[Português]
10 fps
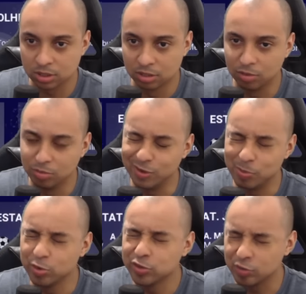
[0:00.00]
Vamos ver,
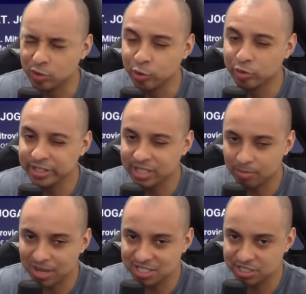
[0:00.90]
por favor, 90
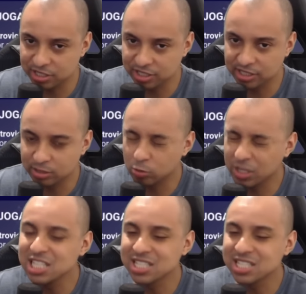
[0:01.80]
mais de, e três